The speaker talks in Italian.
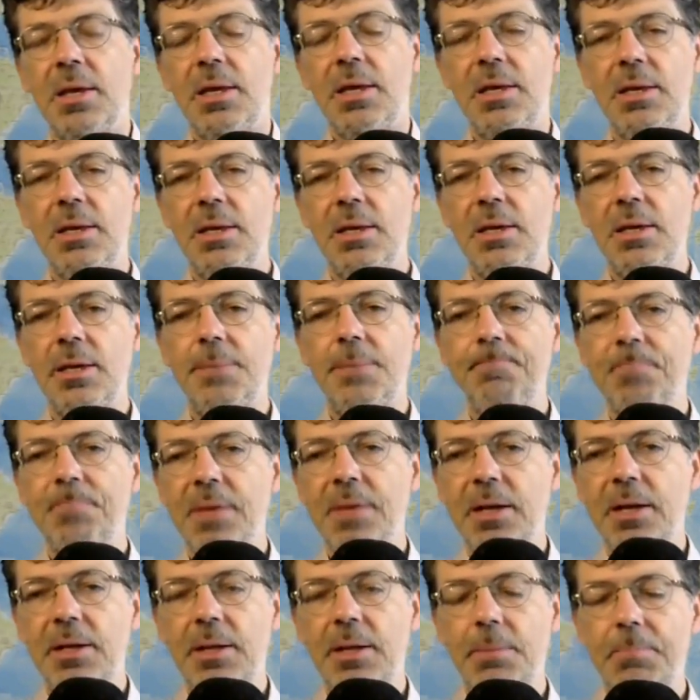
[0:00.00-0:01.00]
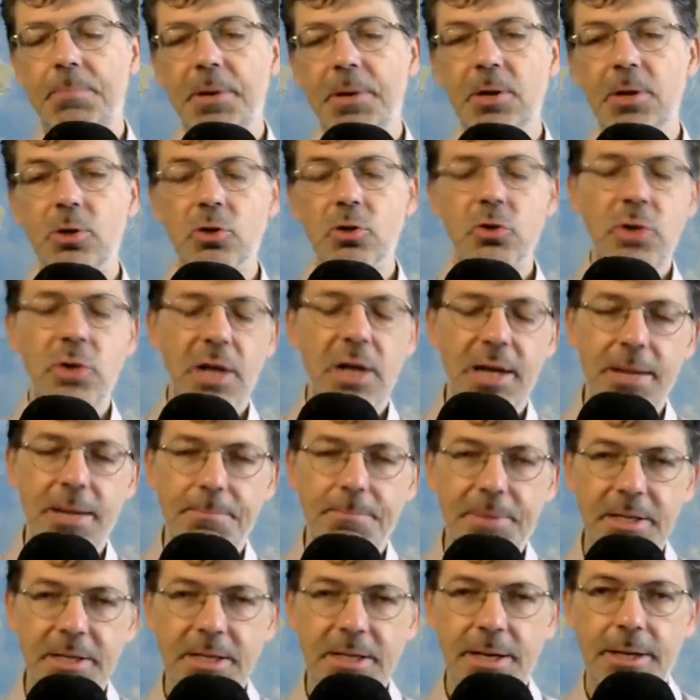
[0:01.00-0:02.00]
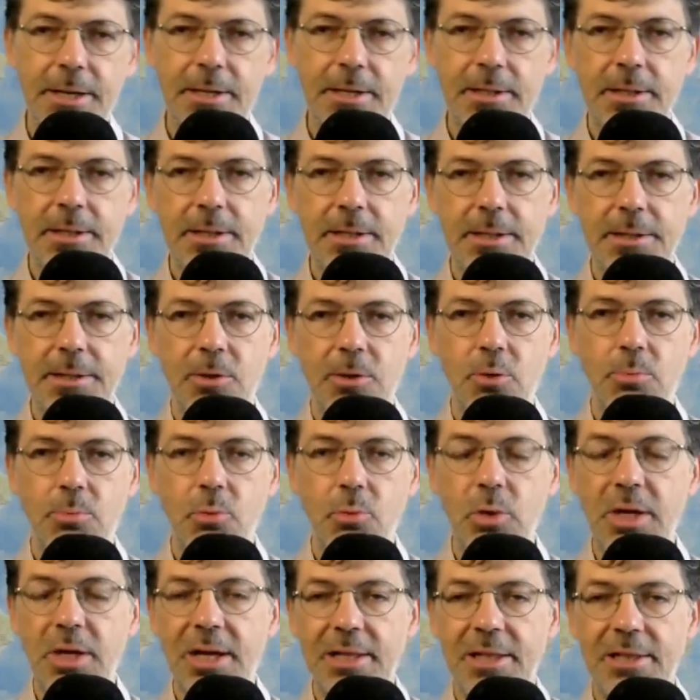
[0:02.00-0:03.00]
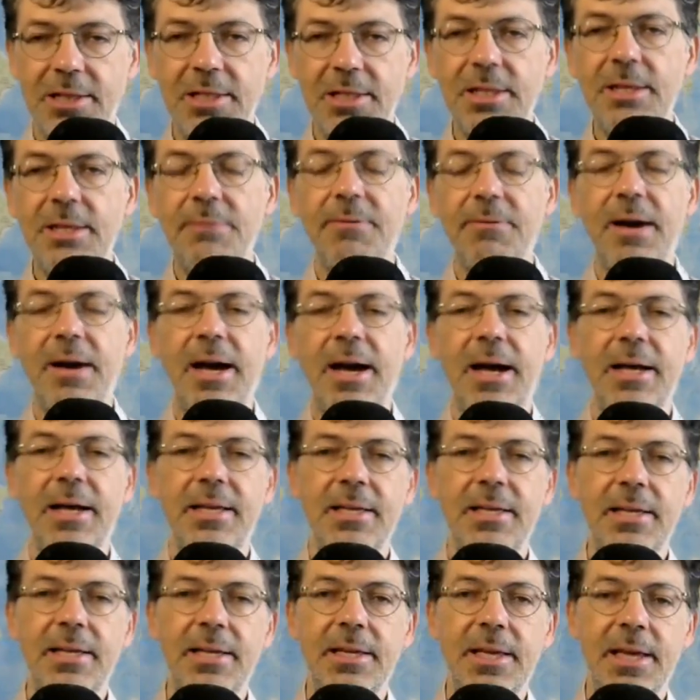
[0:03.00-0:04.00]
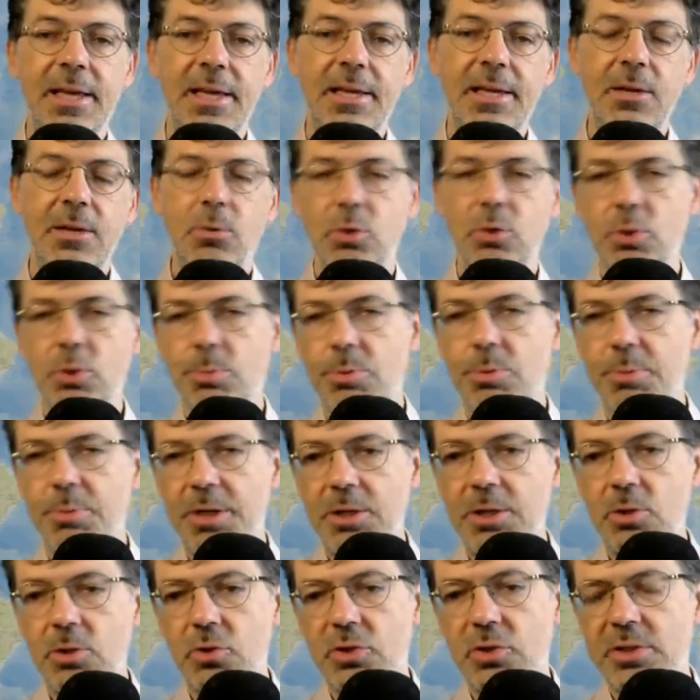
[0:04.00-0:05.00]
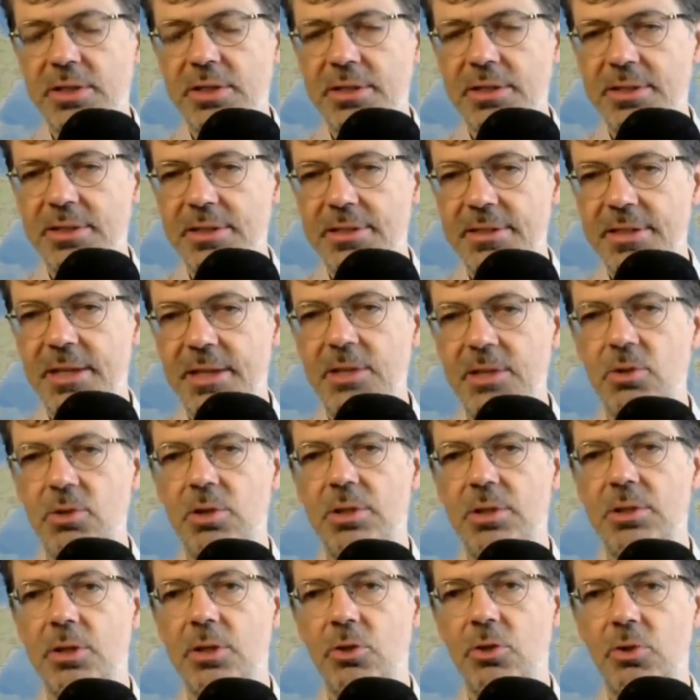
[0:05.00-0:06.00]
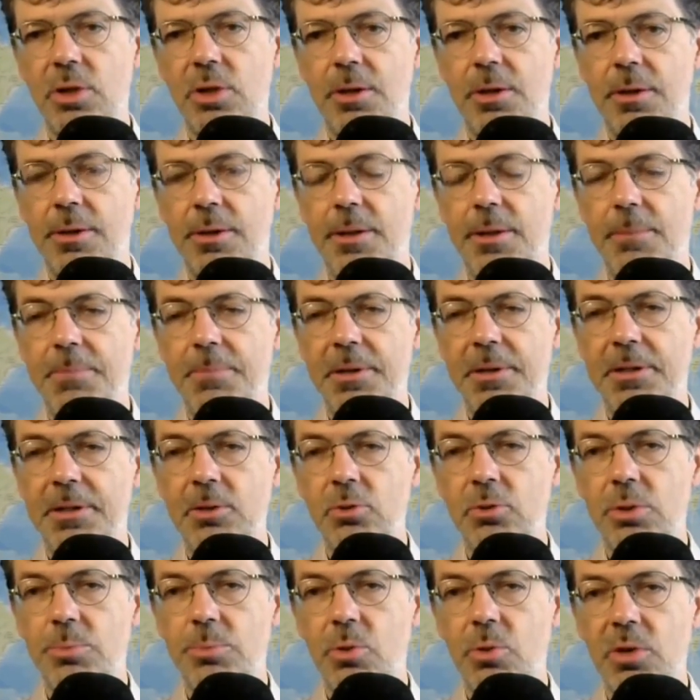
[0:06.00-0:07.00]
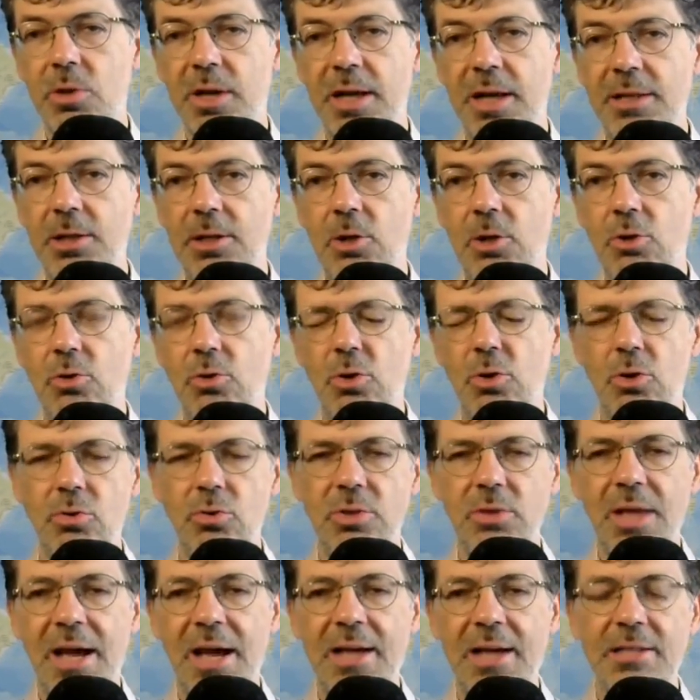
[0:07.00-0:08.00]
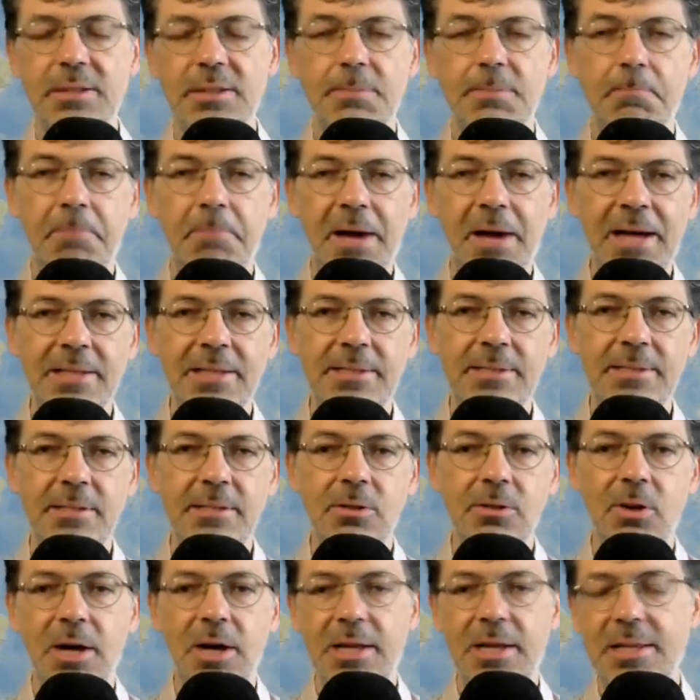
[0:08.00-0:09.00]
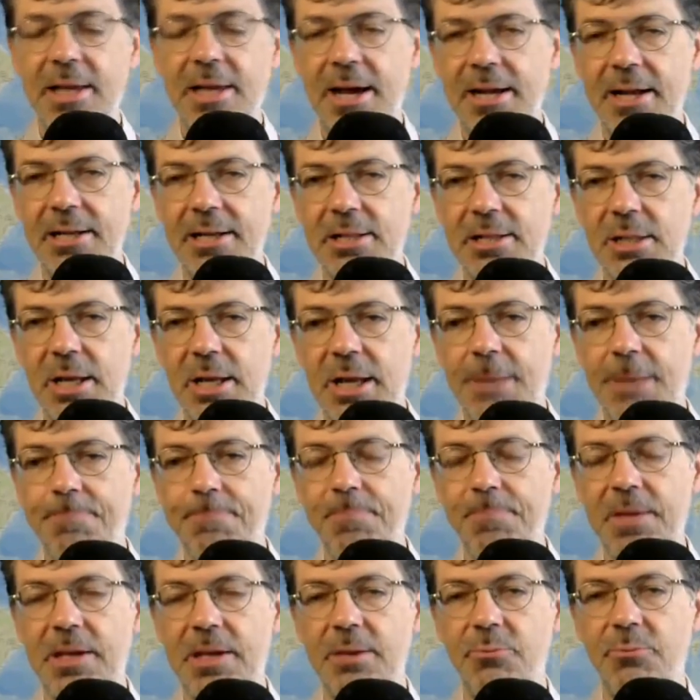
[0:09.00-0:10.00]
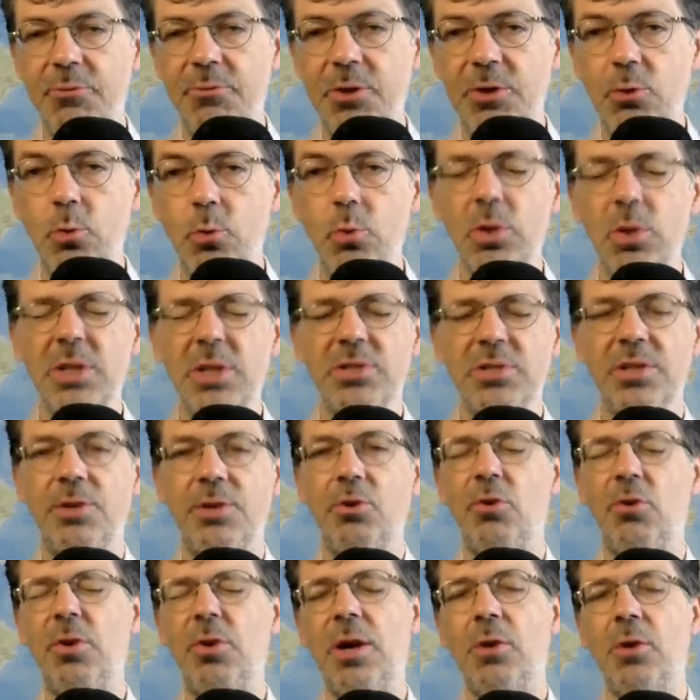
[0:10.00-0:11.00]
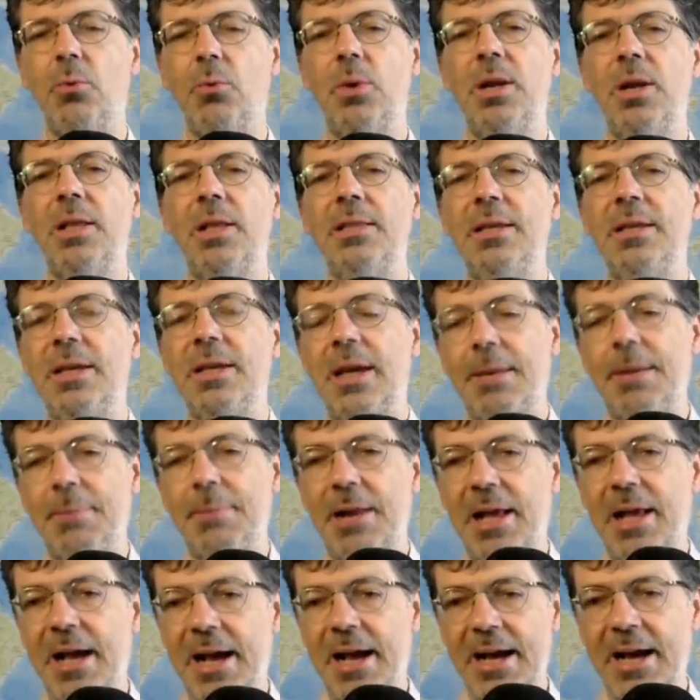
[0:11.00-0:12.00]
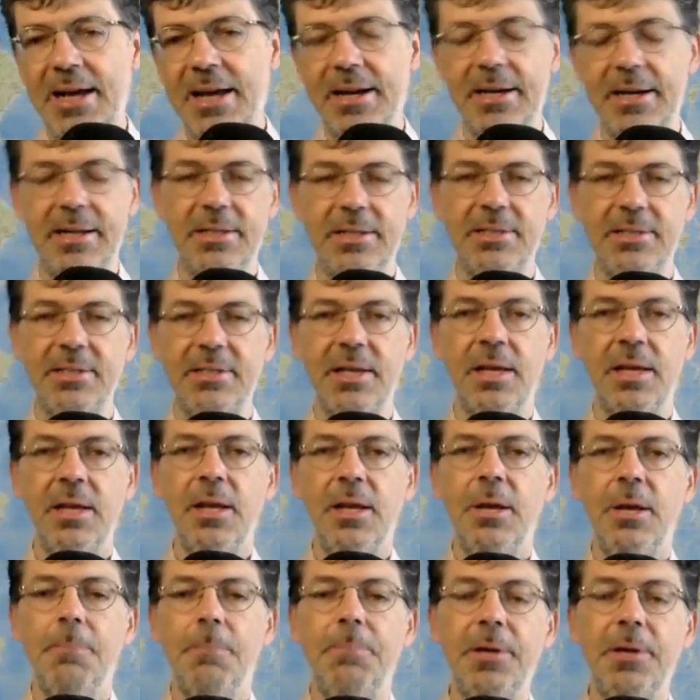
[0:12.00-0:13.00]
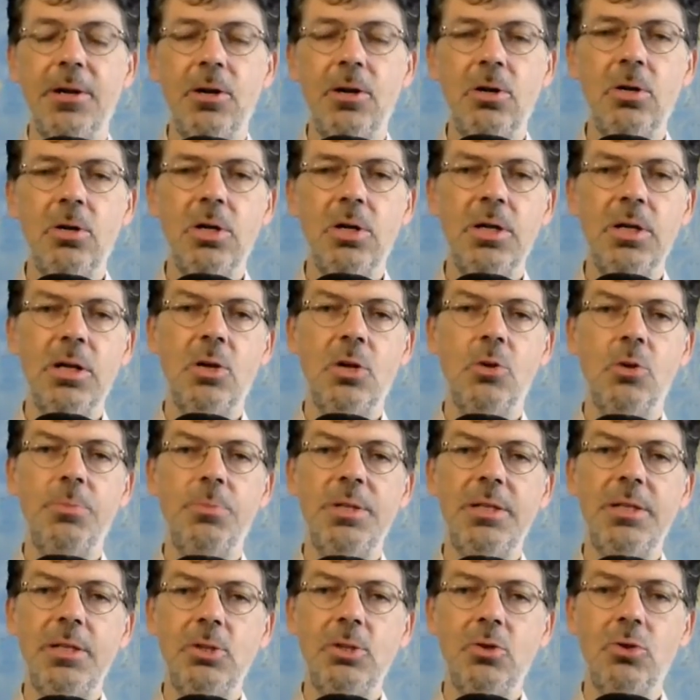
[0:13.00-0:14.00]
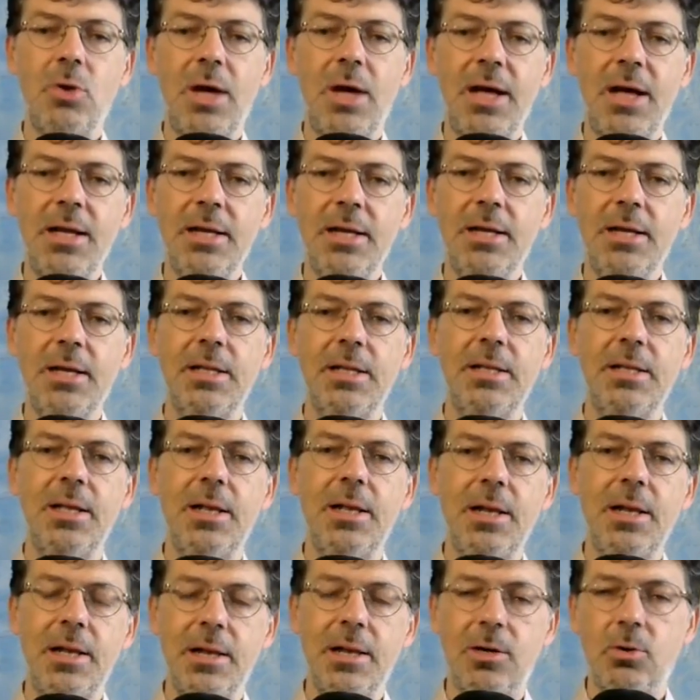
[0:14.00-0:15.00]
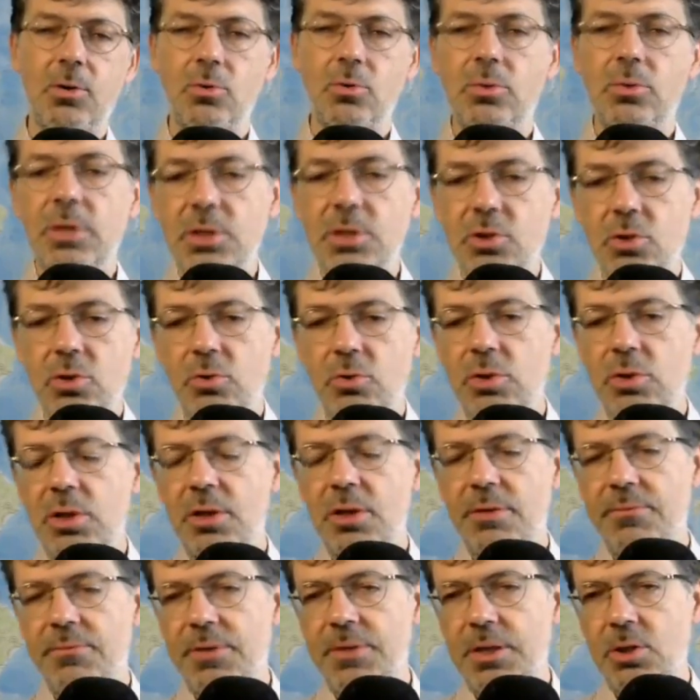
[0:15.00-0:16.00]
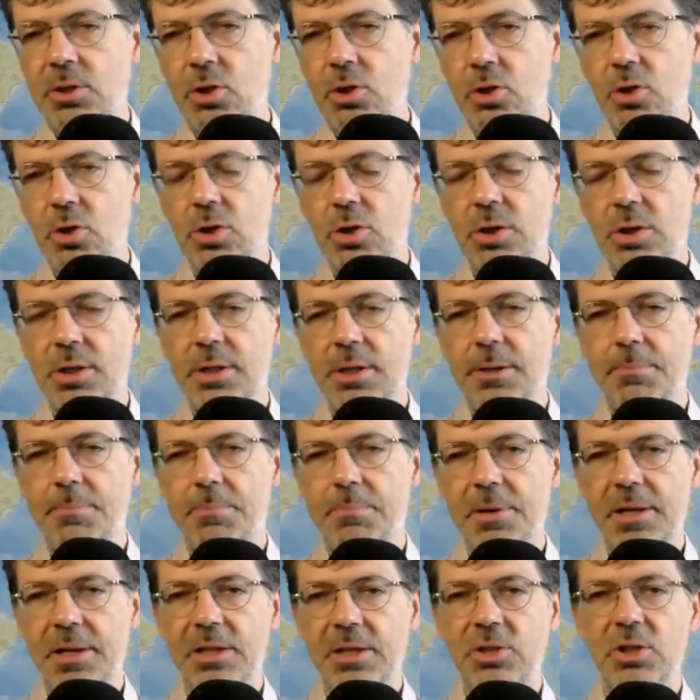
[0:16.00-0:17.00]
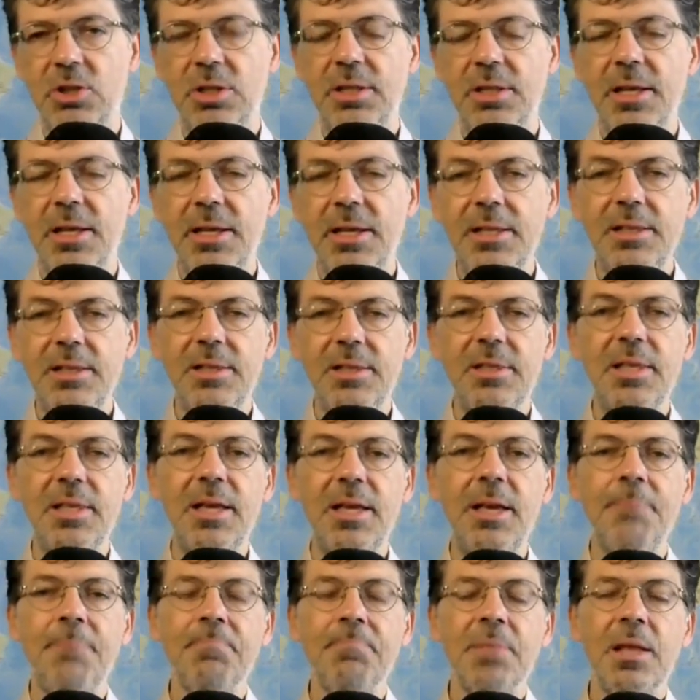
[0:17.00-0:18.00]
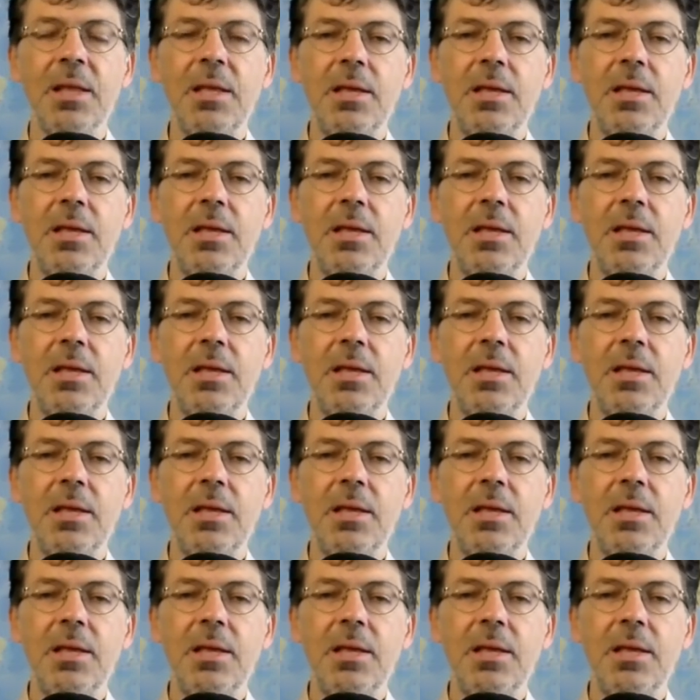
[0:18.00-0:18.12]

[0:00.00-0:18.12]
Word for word: E, ehm, il percorso della campagna eh, eh, comunicativa eh, che in questo momento si sta assistendo all'interno del, del Partito Democratico non dà spazio ad altre eh, figure se non a quella di Kamala Harris. Però, eh, come detto anche nel contesto del video eh, precedente,